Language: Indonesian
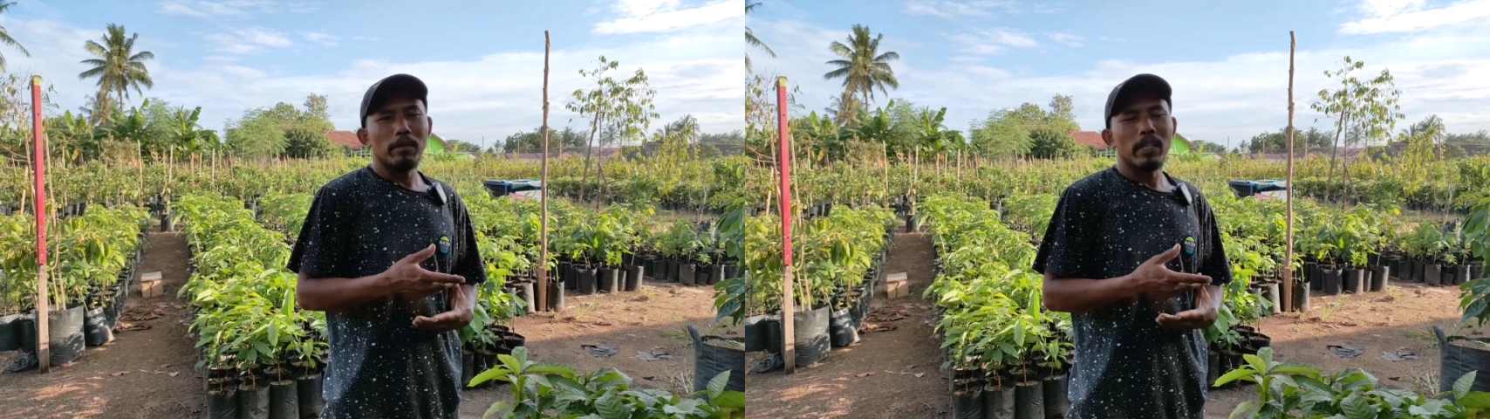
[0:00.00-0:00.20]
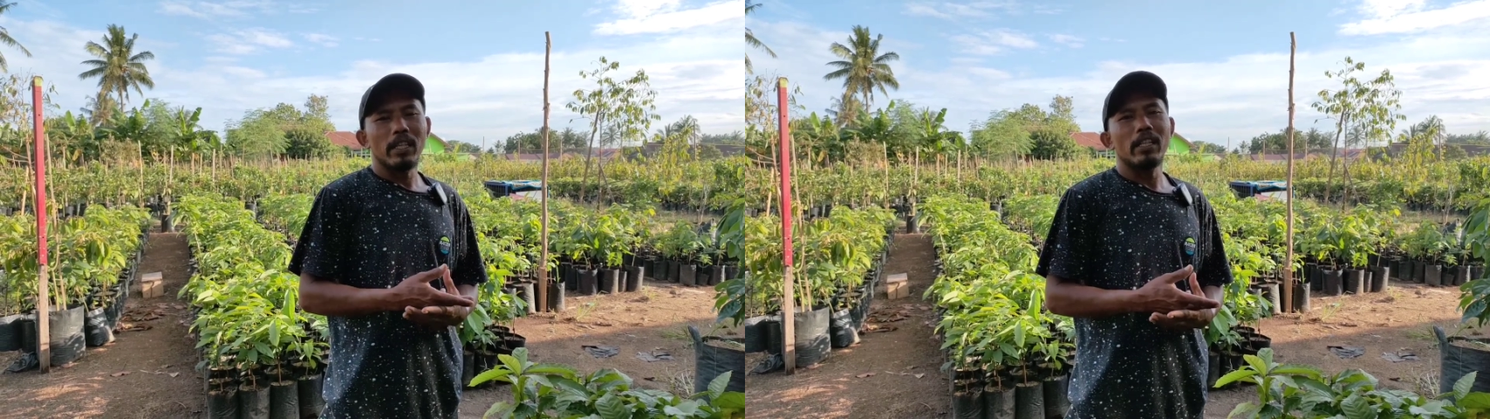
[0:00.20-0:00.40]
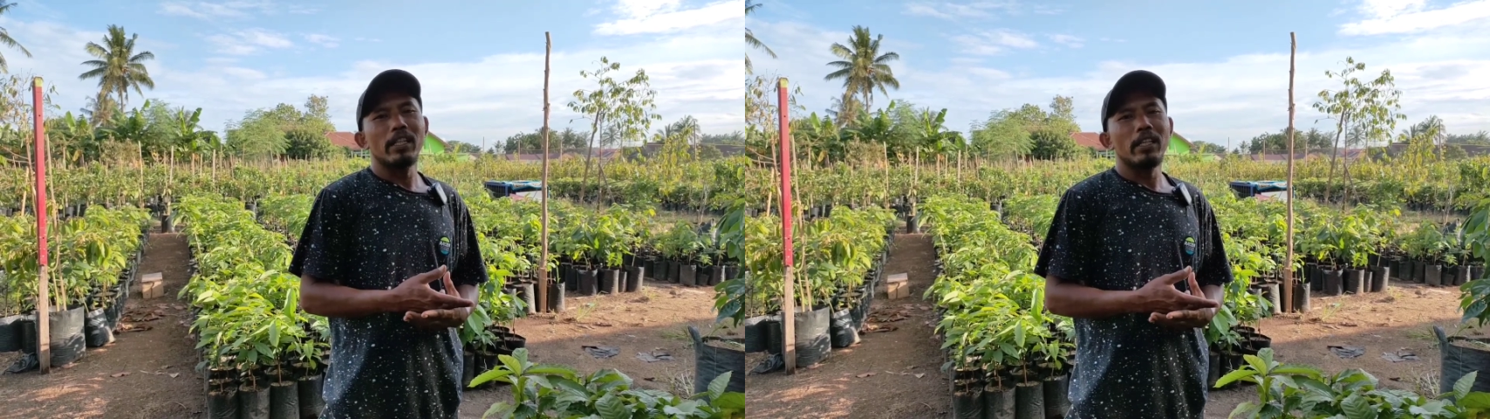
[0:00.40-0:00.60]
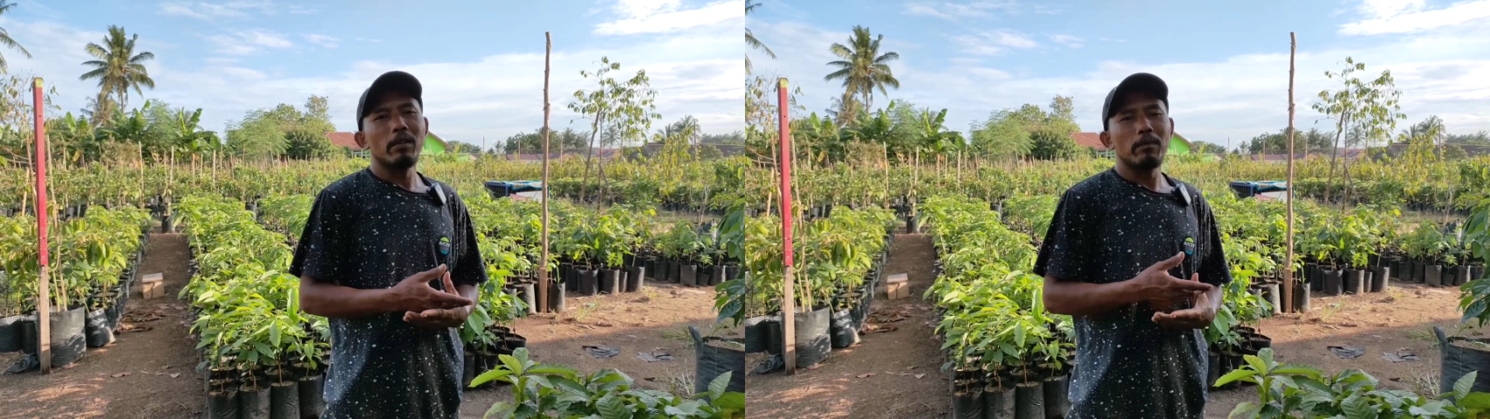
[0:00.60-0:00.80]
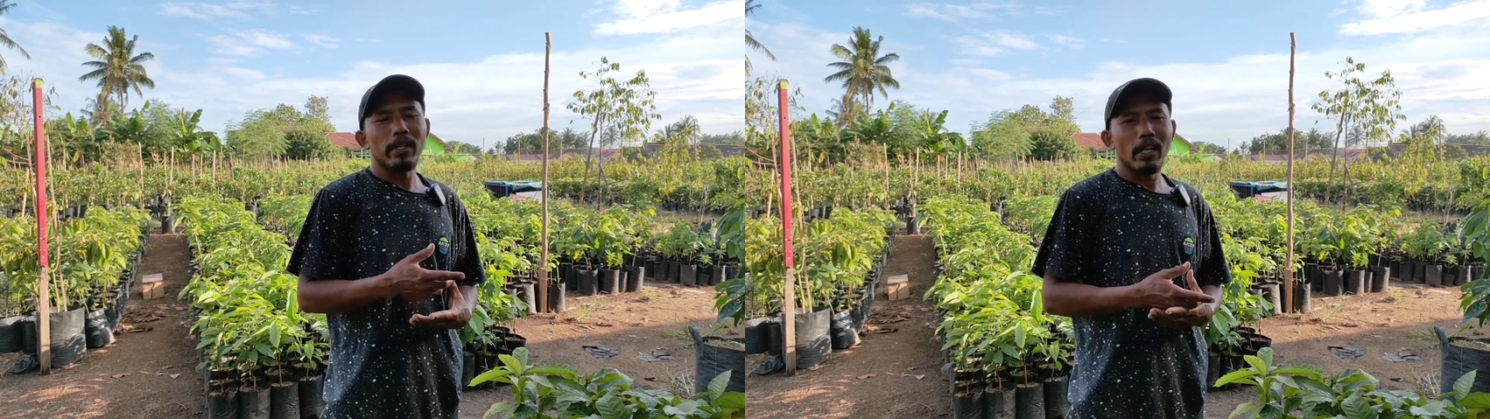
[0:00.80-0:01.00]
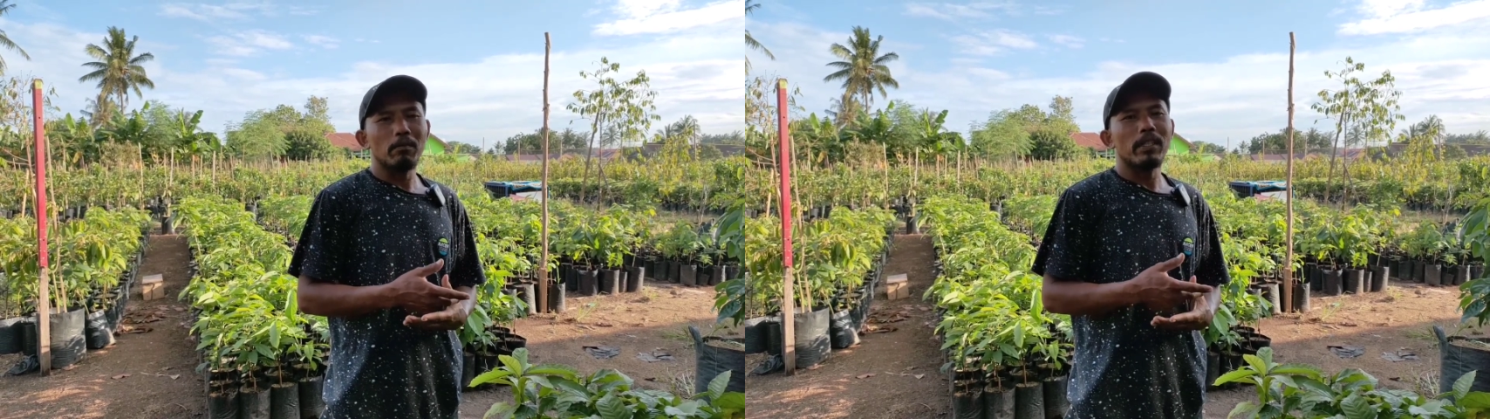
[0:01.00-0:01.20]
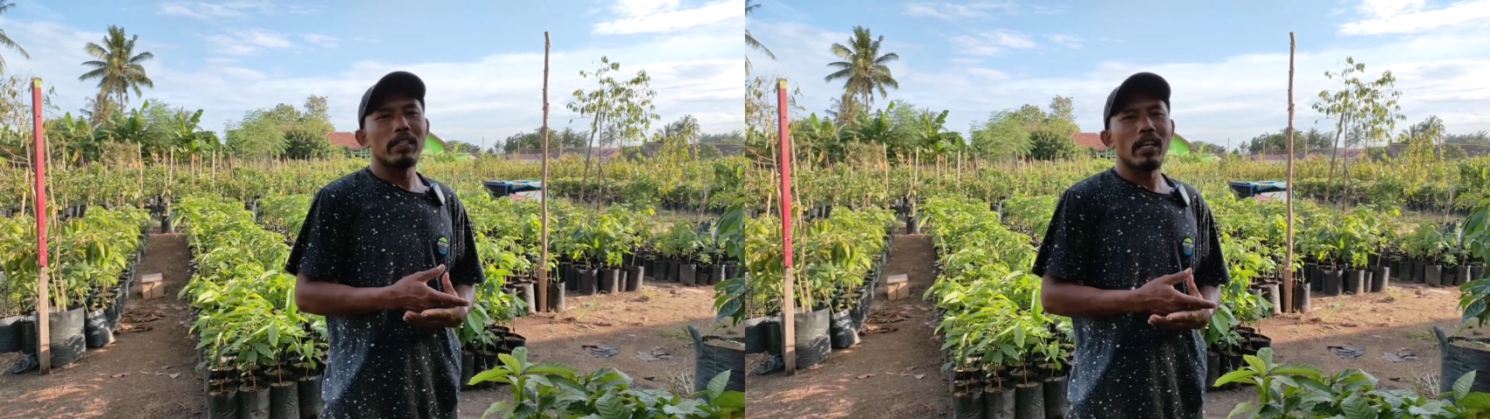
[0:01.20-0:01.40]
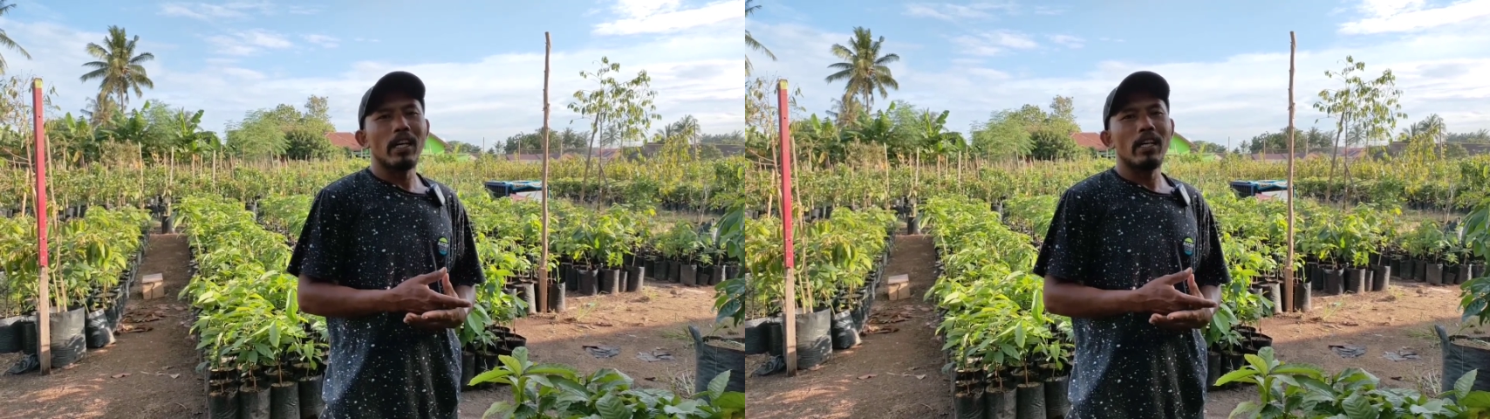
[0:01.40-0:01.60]
Miki ini biar
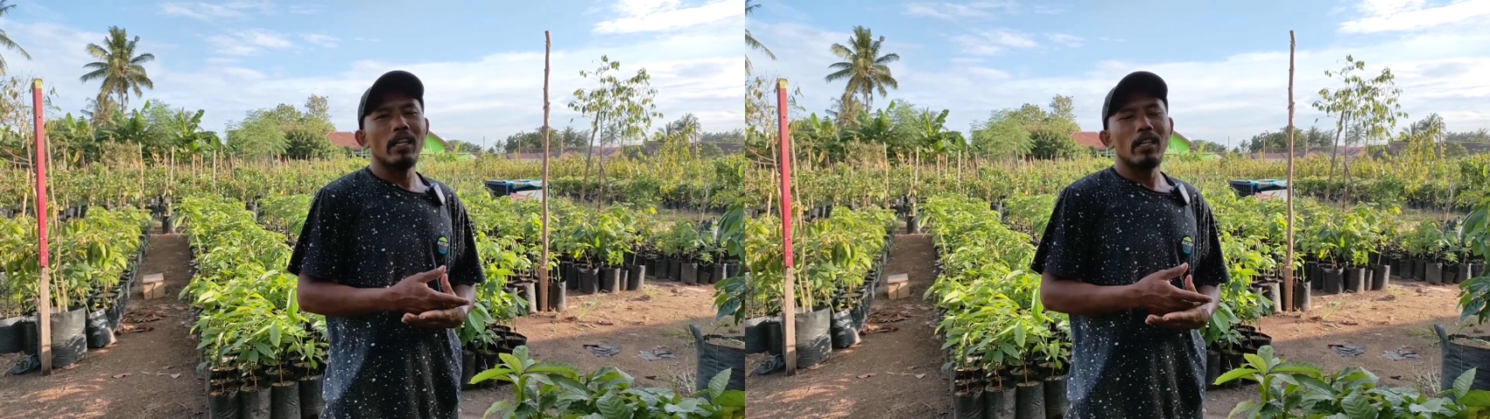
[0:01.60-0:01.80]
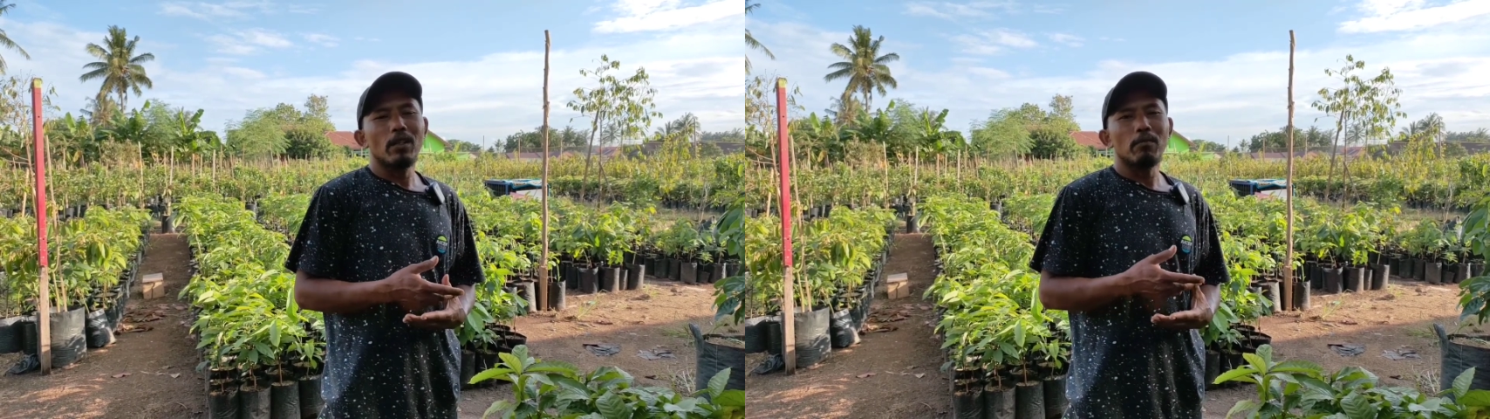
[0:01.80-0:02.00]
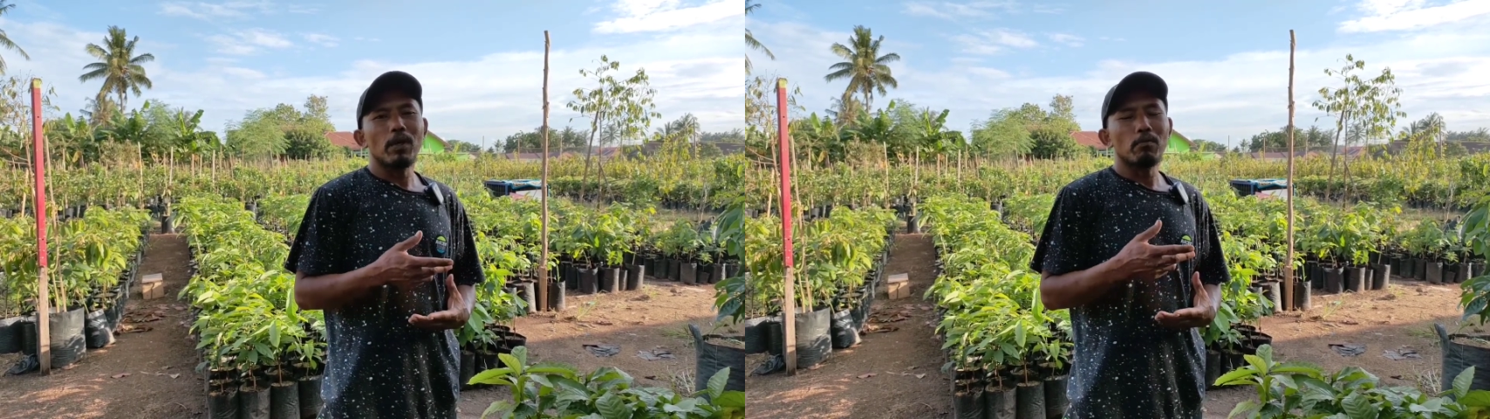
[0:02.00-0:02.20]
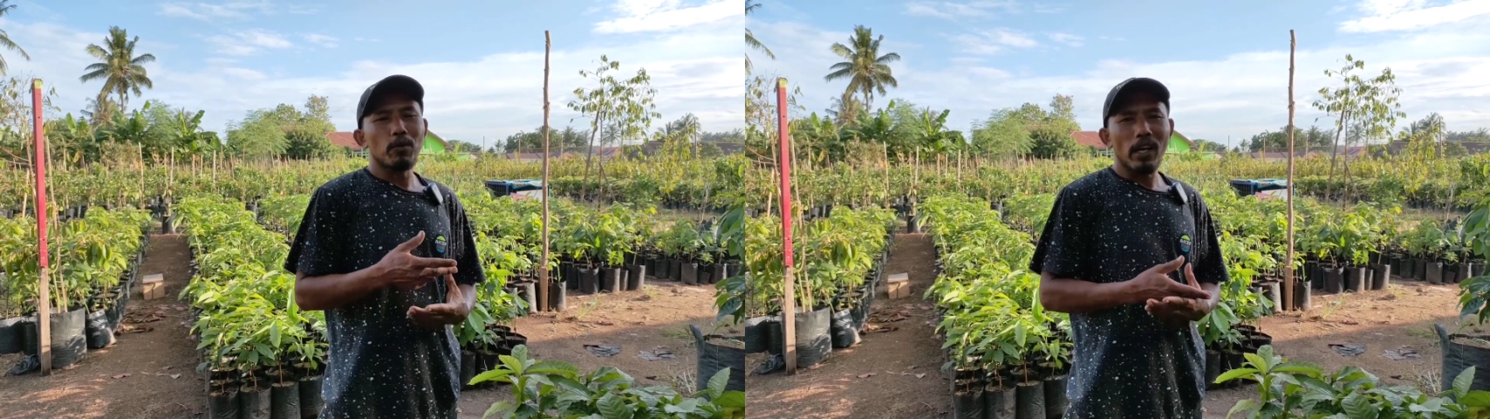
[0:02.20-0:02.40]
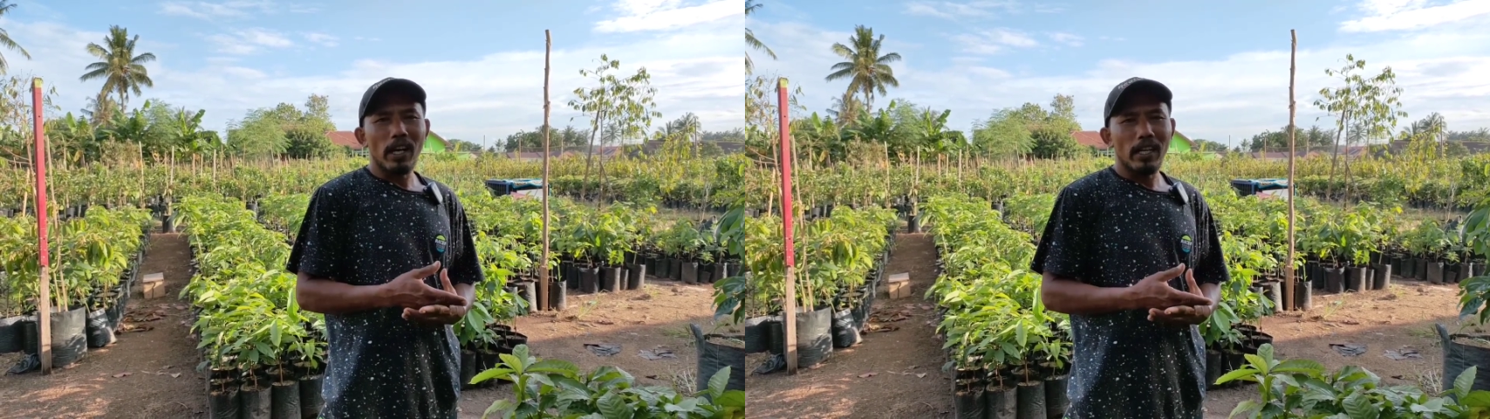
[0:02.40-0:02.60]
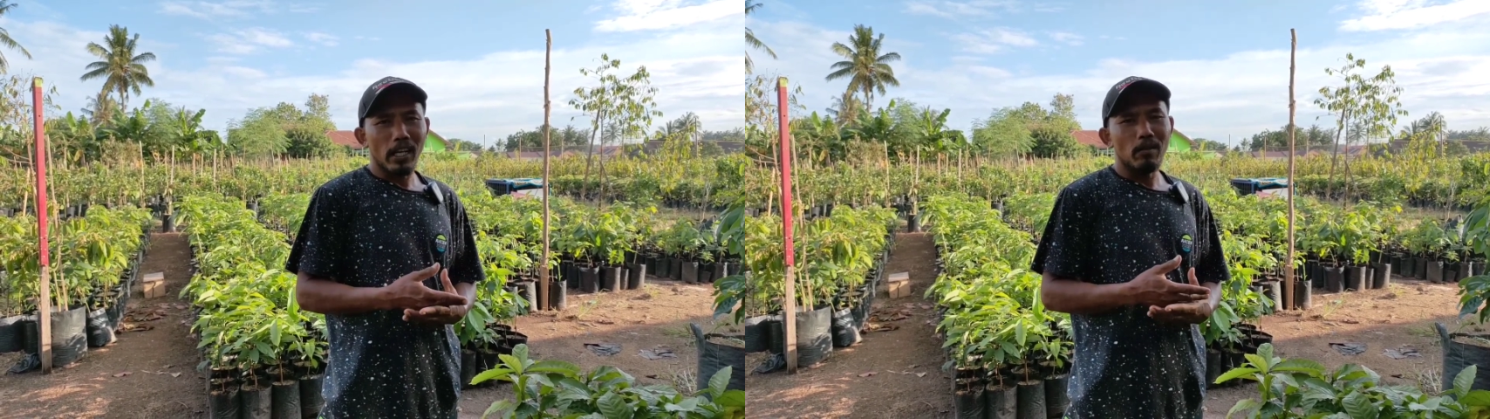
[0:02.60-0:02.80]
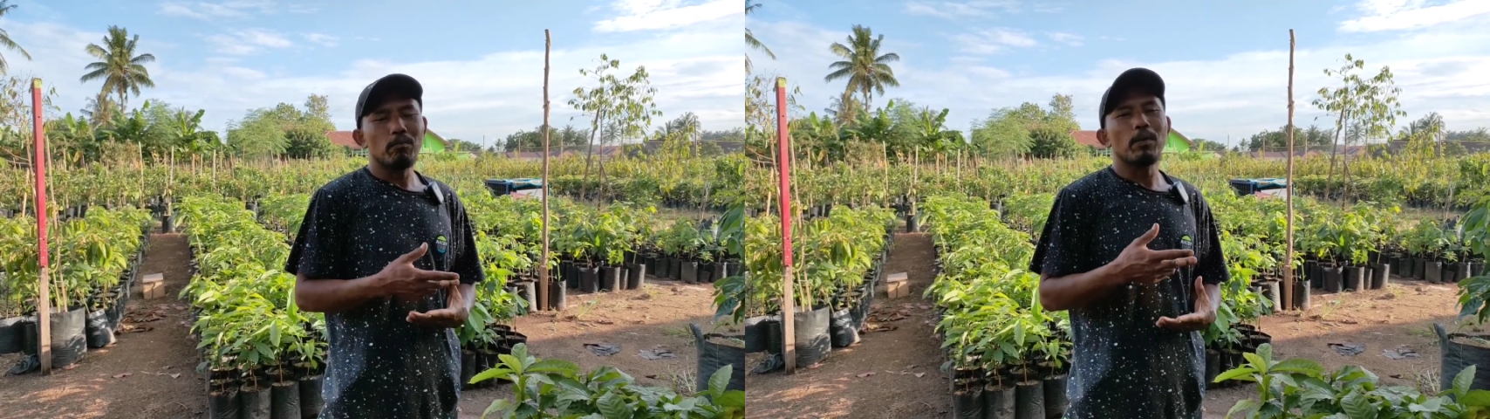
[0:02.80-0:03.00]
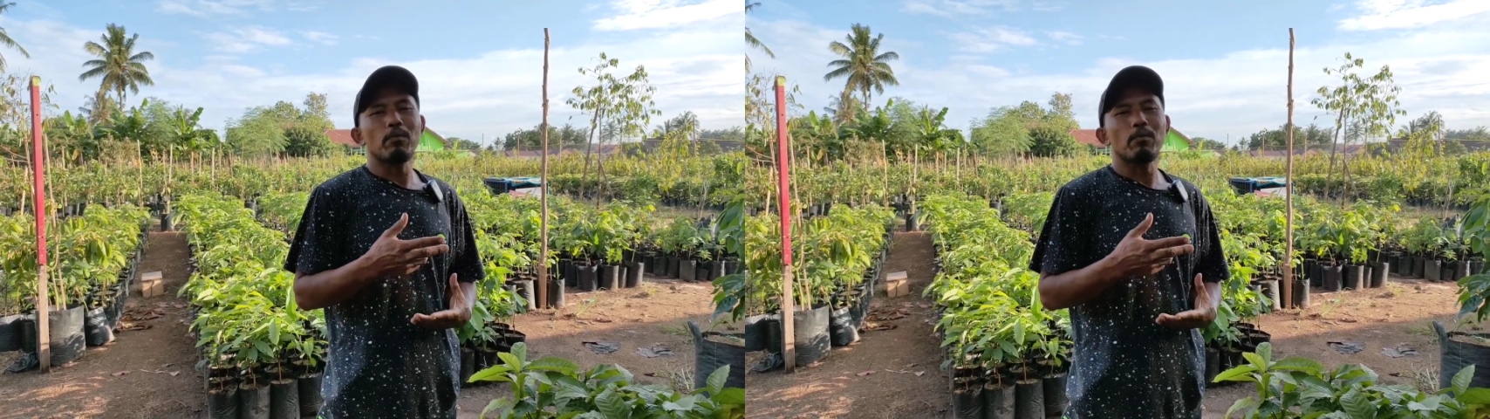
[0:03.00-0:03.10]
bisa berbunga dan